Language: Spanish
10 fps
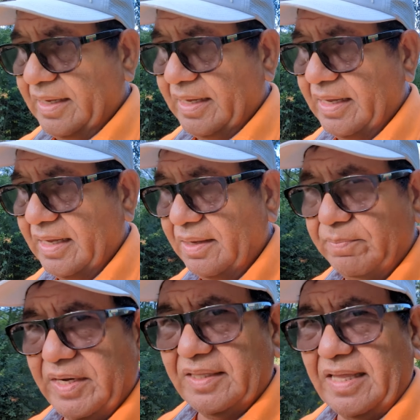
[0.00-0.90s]
que
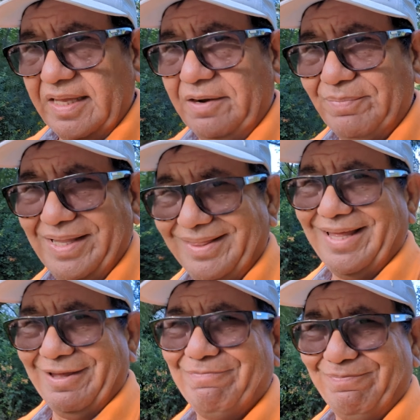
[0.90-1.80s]

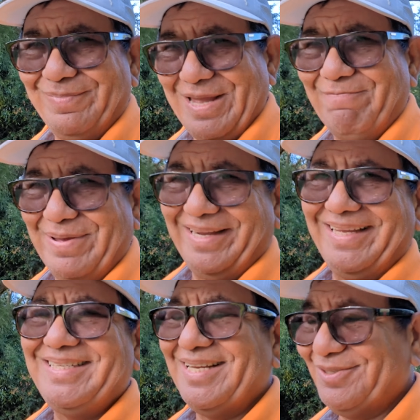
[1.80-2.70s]
verdaderamente
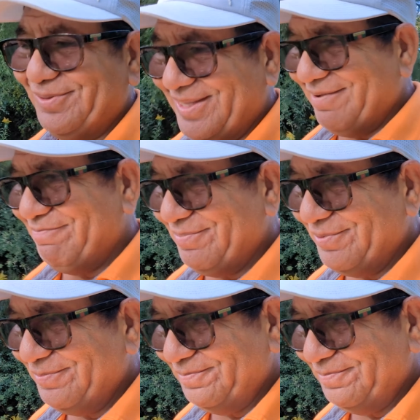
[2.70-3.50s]
desperdician su tiempo.